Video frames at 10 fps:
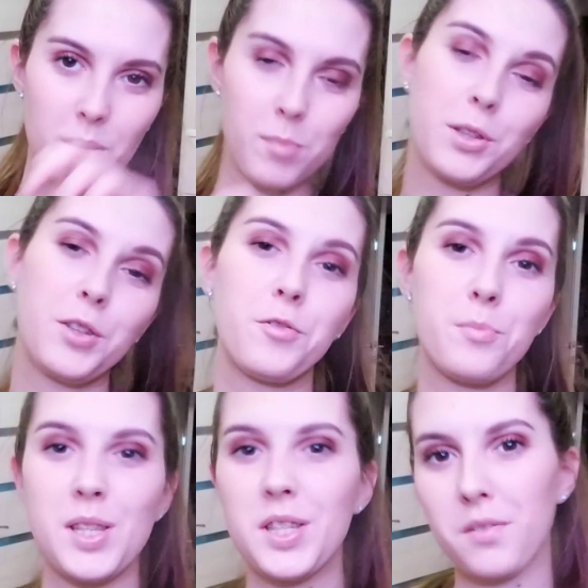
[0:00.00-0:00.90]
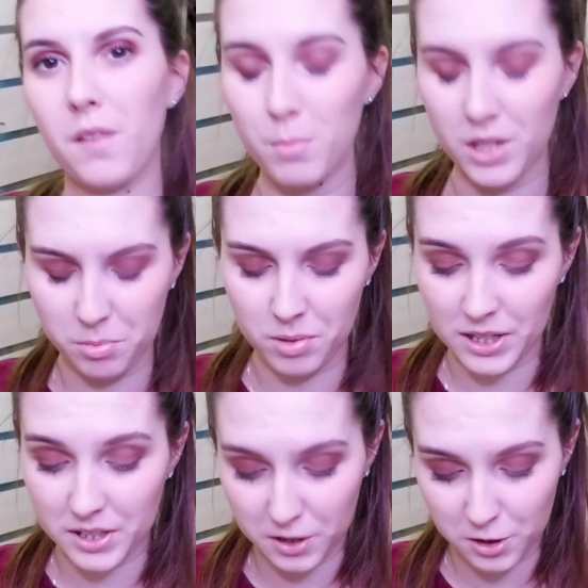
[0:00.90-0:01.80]
Мы будем вместе с вами
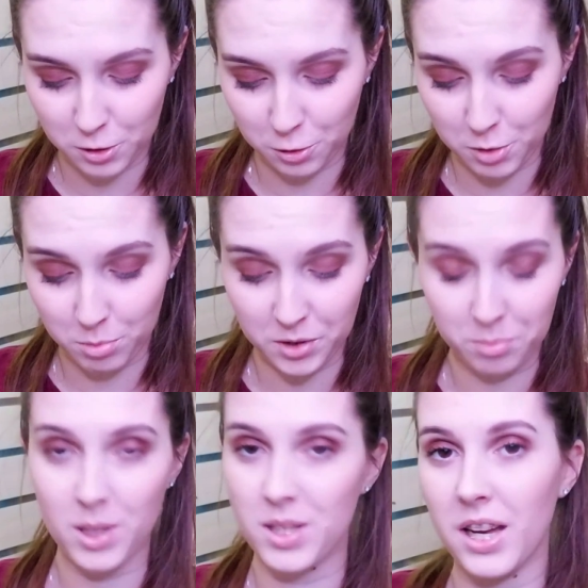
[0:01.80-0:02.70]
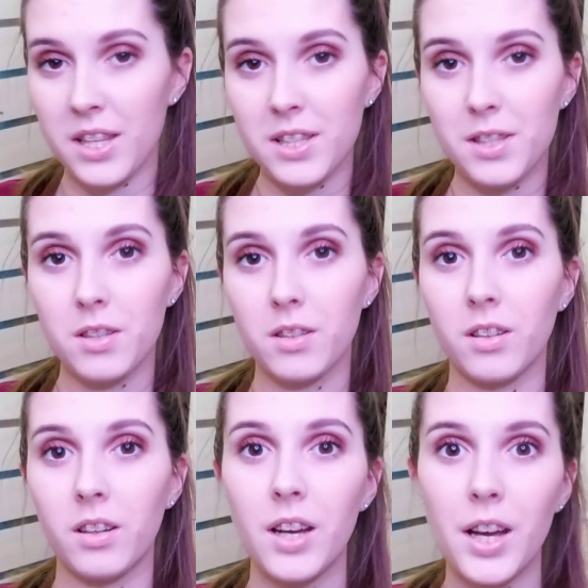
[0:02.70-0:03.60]
разбираться, что же будет происходить э,